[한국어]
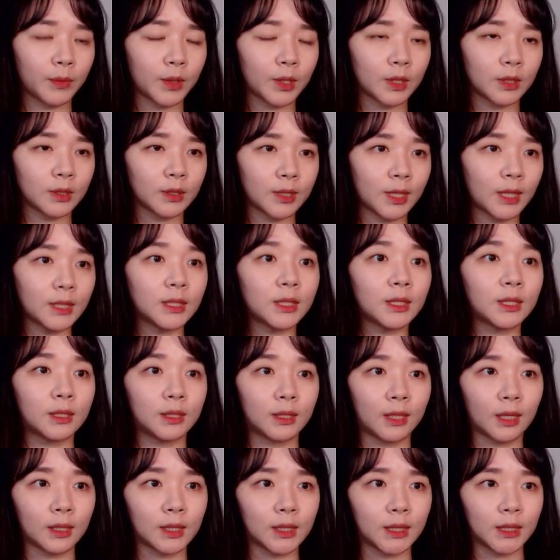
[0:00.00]
사실
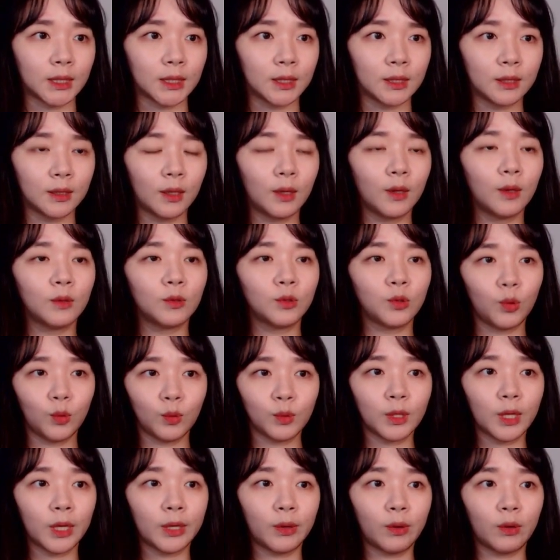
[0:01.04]
그날은
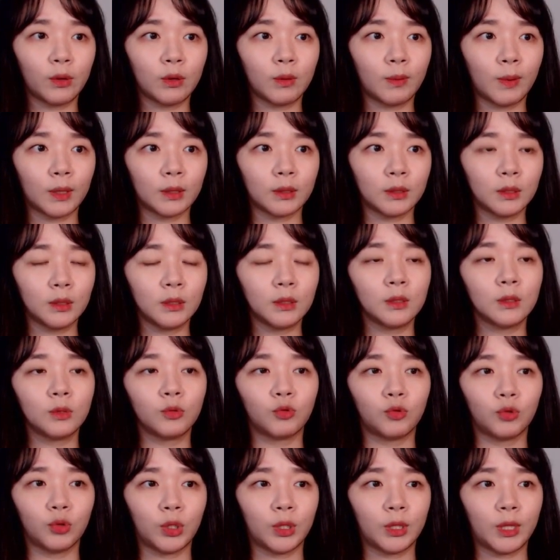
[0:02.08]
총사령을 받은
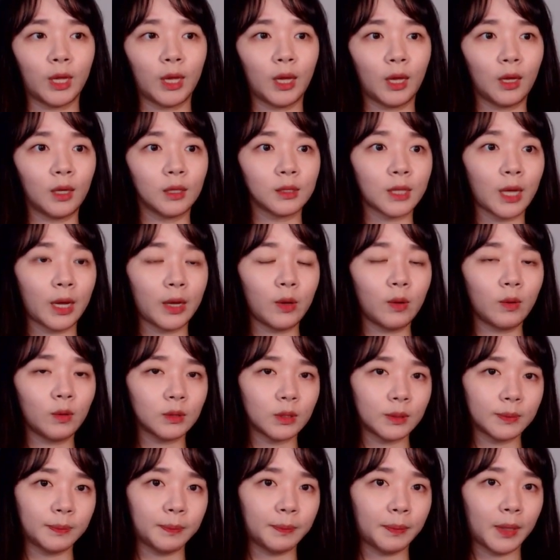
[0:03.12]
군인의 사형
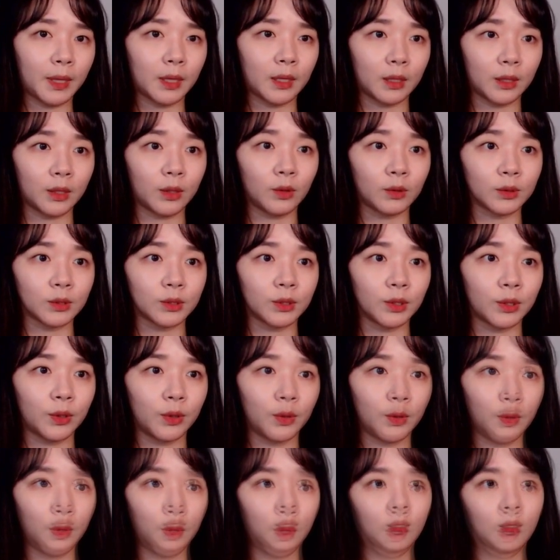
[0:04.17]
집행일이었어요.
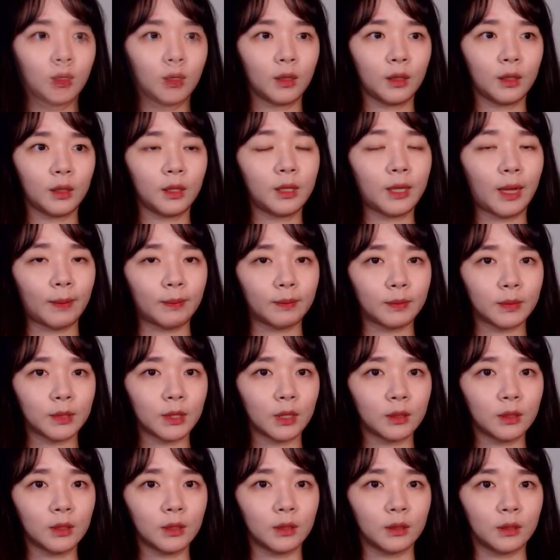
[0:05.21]
이
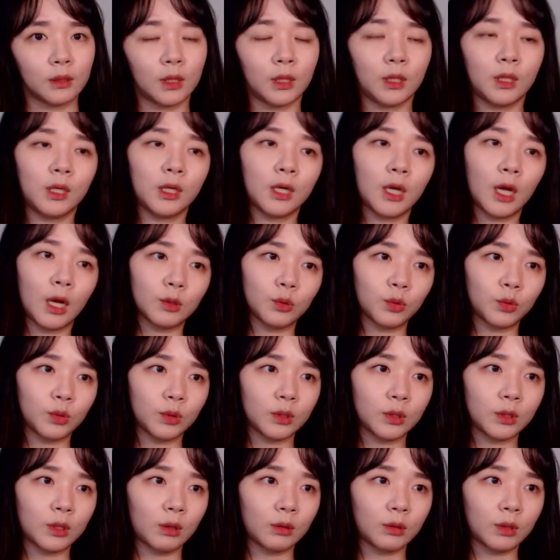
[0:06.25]
남자는 일가족을
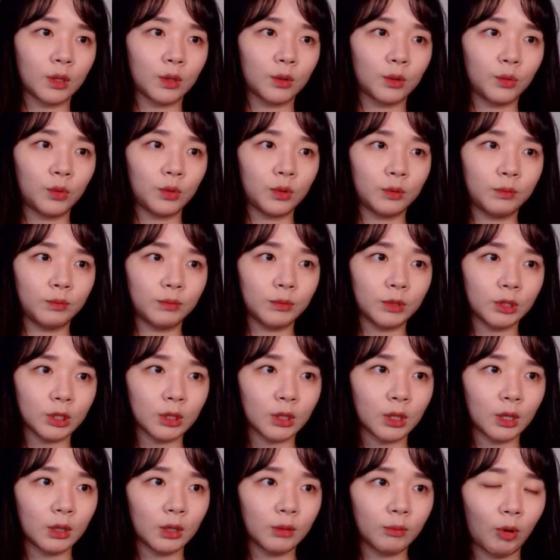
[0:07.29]
상대로
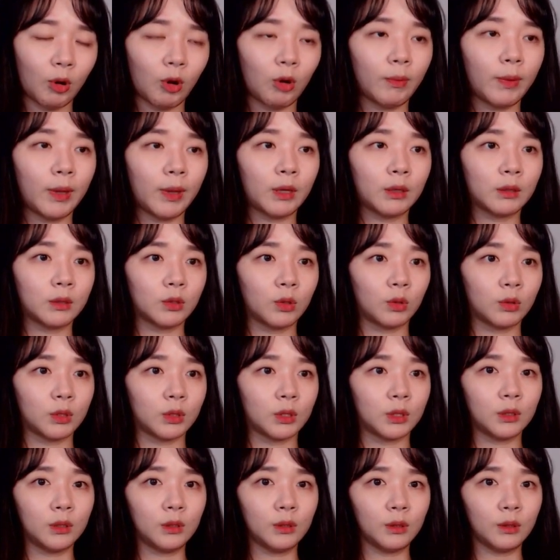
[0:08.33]
끔찍한 범행을
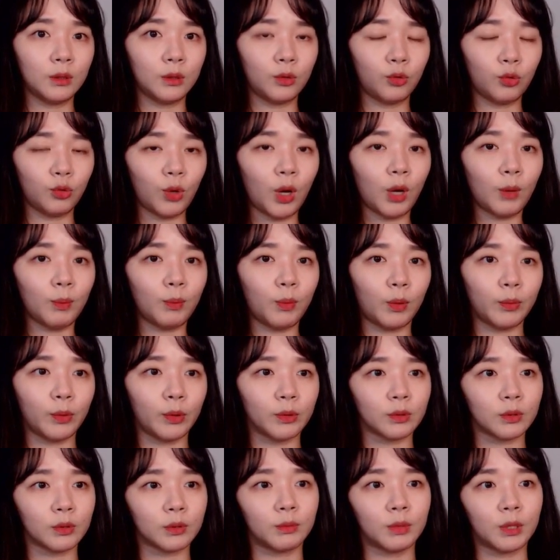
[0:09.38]
저지른
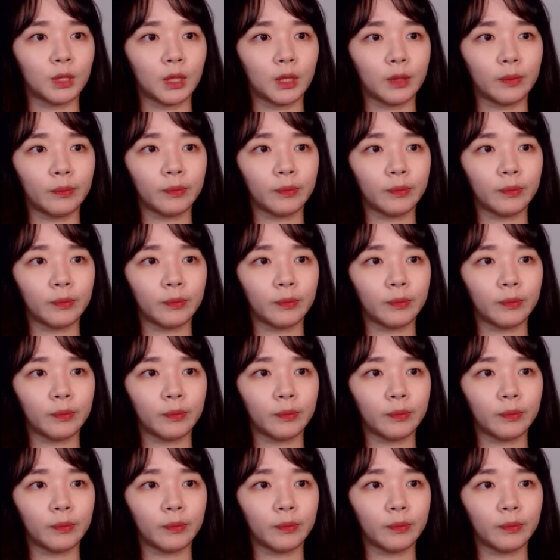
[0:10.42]
흉악범이었습니다.